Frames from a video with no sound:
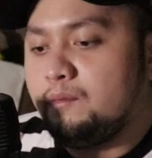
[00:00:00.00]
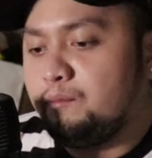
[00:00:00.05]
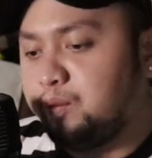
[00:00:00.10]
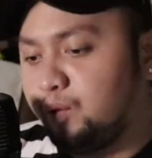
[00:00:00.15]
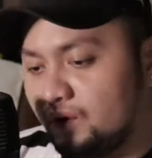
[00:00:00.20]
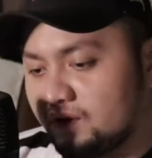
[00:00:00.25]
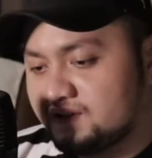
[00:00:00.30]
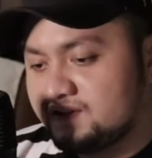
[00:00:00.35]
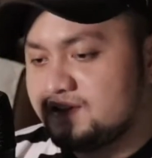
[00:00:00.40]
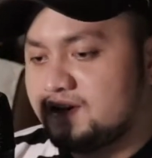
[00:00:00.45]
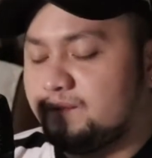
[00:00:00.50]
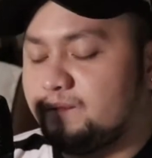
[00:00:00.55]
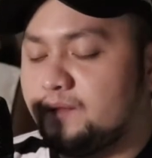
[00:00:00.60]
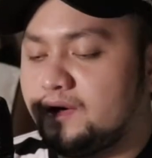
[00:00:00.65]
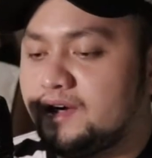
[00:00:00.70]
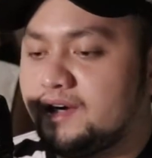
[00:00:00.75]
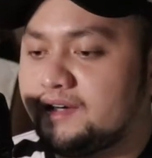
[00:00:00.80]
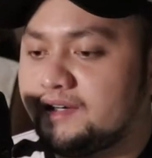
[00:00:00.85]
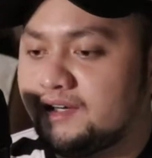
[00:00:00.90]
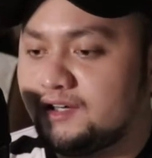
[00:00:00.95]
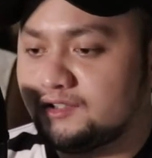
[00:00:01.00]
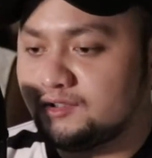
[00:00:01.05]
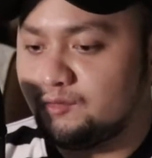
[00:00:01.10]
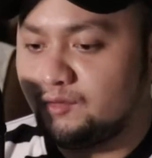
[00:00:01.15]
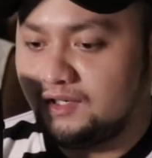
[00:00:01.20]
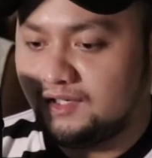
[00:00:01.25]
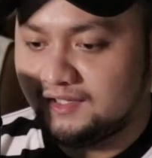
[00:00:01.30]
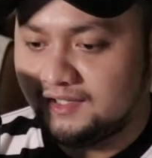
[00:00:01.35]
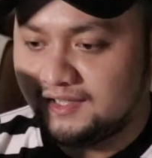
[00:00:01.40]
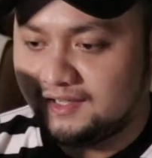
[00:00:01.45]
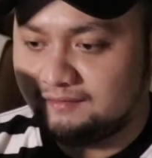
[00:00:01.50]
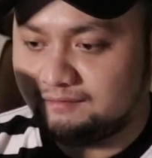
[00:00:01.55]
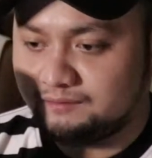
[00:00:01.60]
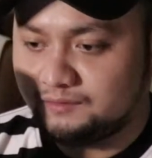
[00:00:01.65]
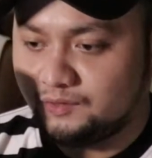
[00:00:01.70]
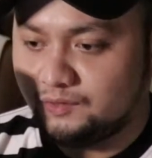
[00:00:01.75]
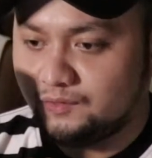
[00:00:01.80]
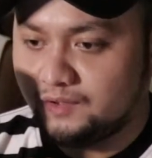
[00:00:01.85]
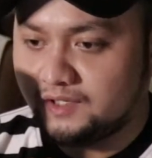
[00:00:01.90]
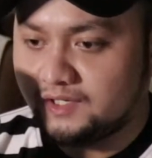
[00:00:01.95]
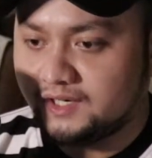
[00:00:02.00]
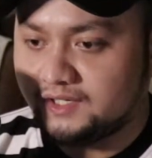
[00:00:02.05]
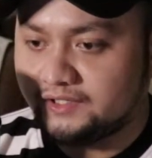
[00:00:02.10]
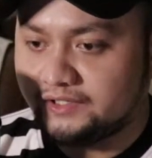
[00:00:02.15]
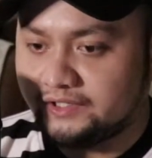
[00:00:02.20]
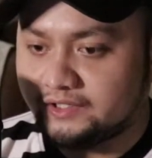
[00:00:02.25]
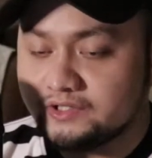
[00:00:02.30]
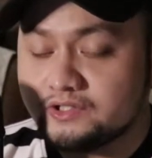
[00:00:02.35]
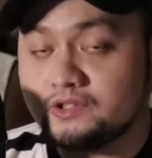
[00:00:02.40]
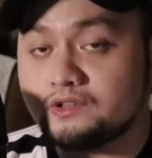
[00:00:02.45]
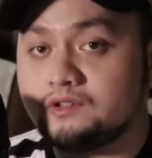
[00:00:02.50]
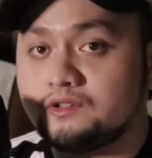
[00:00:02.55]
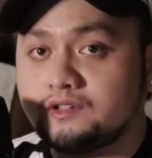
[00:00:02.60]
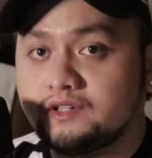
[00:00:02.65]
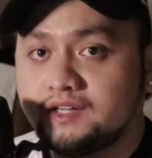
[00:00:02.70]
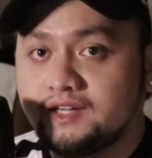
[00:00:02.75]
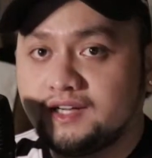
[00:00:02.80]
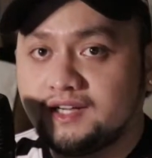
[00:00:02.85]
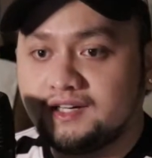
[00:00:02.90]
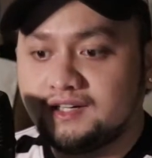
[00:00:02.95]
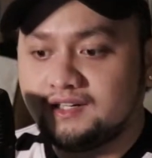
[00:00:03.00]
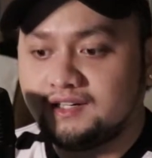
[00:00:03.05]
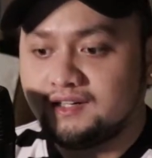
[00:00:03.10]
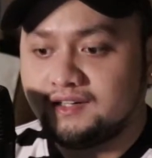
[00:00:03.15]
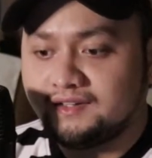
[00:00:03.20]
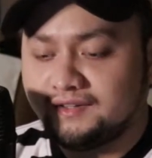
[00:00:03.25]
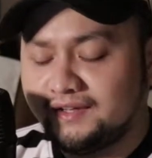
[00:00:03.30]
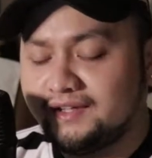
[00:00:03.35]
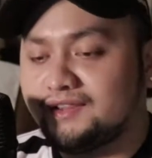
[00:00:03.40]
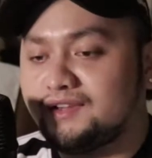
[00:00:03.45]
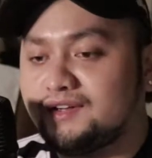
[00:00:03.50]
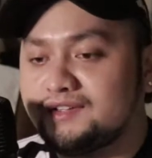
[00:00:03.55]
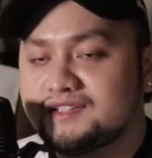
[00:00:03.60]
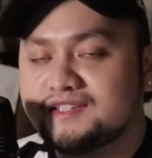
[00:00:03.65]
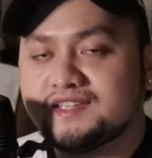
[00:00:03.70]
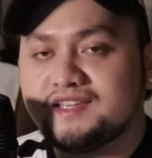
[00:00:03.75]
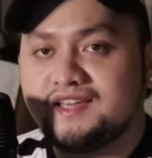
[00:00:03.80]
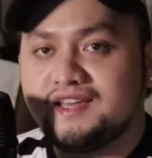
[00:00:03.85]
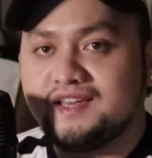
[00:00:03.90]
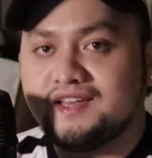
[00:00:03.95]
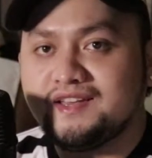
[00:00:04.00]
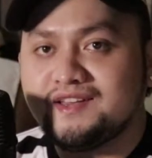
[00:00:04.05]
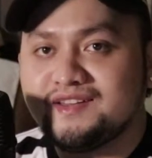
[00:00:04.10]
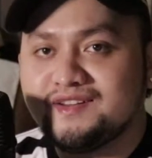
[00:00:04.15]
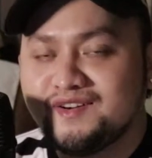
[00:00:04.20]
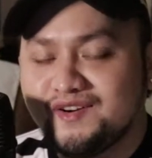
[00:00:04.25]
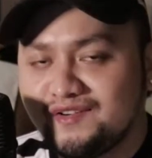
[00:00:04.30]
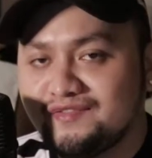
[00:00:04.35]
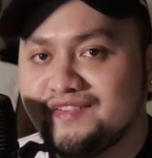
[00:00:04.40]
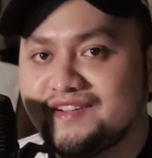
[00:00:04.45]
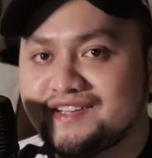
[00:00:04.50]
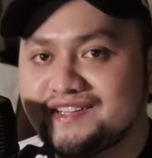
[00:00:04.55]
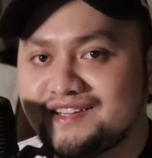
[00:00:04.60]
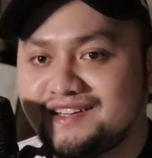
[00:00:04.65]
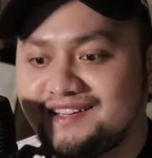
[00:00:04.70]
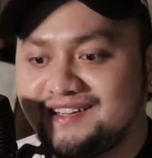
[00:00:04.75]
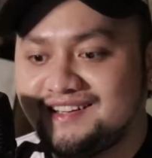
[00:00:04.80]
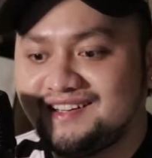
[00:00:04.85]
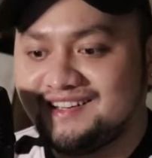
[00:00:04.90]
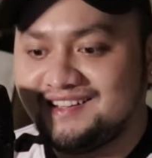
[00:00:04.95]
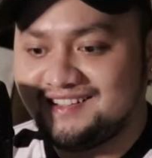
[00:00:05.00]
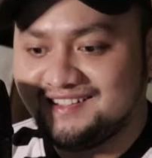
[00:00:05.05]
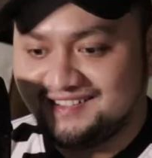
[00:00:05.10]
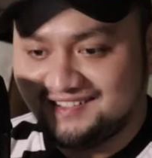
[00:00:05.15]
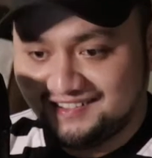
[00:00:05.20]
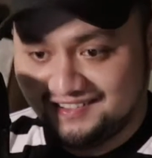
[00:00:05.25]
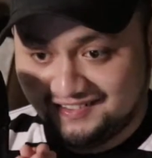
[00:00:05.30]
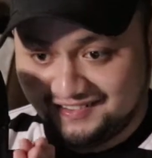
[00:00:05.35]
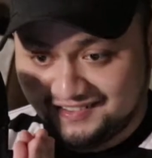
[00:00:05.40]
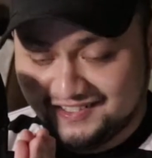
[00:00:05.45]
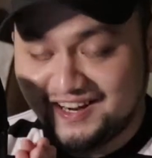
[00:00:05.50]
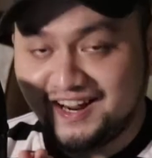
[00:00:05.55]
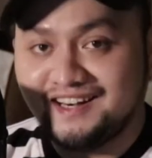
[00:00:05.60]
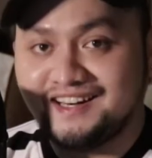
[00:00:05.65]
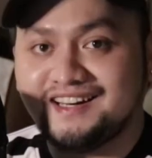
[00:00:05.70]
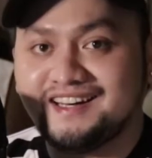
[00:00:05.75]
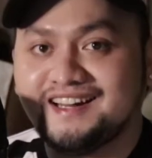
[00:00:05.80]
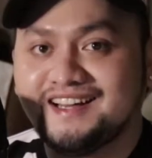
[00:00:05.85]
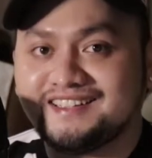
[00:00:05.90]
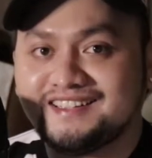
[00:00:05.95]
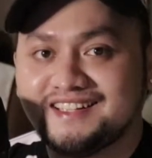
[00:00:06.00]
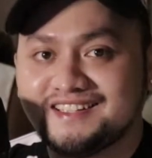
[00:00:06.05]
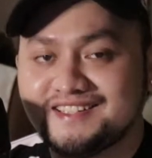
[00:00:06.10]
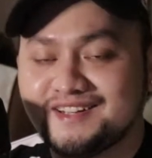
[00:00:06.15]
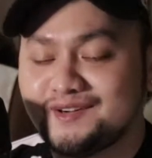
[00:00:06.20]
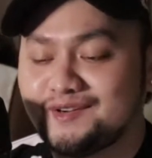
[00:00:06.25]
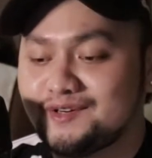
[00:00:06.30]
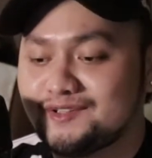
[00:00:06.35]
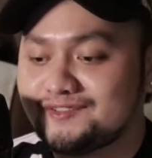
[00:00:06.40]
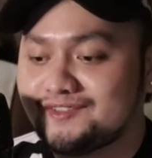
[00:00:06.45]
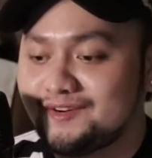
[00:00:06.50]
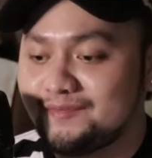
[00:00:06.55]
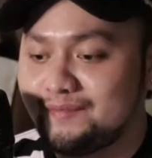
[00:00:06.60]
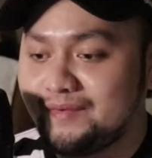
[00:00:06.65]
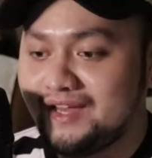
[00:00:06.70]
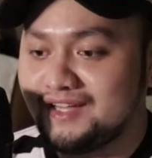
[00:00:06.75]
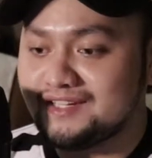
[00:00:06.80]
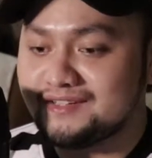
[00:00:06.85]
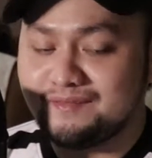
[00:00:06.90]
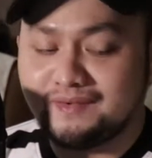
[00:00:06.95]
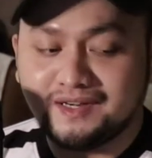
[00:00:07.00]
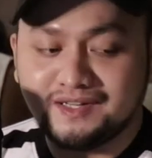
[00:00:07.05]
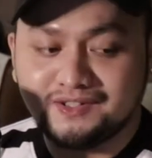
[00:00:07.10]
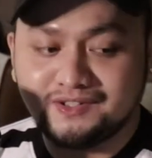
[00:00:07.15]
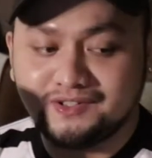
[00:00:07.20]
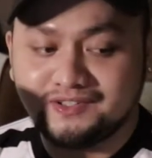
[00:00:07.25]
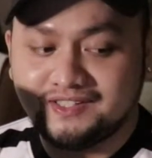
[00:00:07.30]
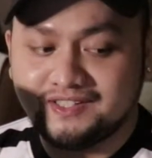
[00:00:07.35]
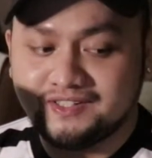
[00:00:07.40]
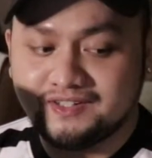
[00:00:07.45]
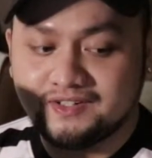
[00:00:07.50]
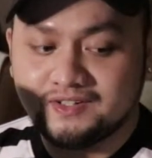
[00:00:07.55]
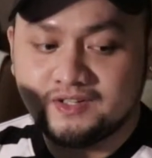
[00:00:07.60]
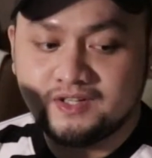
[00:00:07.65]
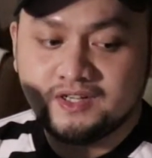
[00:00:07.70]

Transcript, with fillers: What's up mga kadawat? Welcome to another tutorial Kitotski official channel natin sa Crossfire page mga Lodi no.